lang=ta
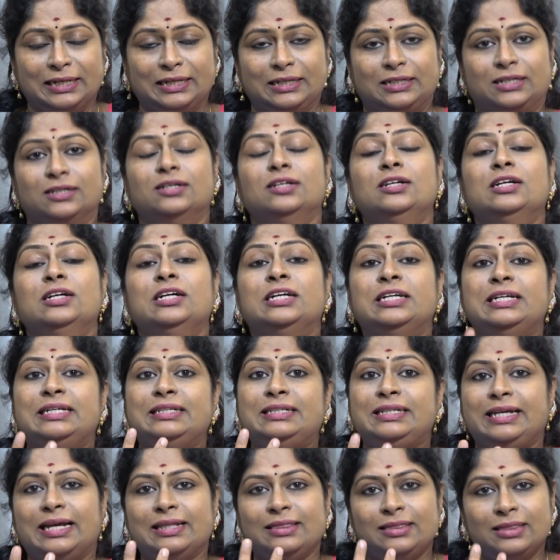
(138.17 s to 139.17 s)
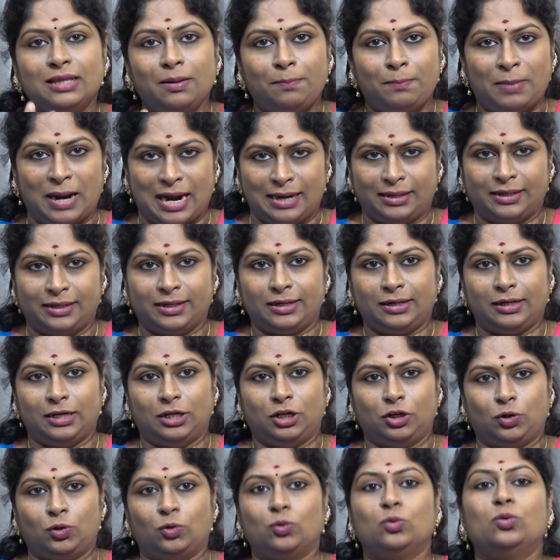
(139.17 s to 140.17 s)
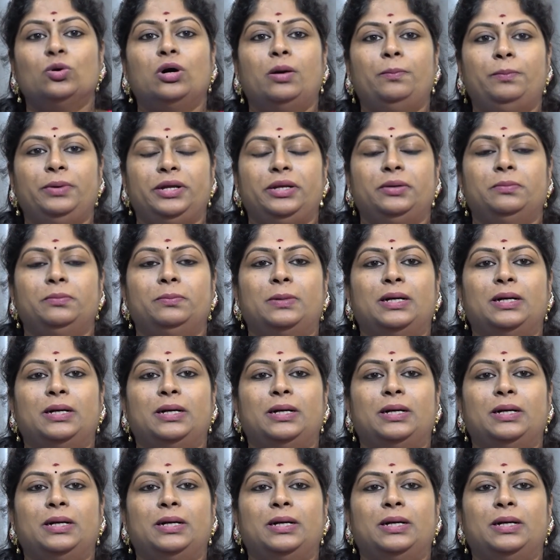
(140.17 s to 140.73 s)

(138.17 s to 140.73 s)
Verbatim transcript: இருக்குது இது எந்த பேட்டர்னில் இருக்கணும் அப்படின்னு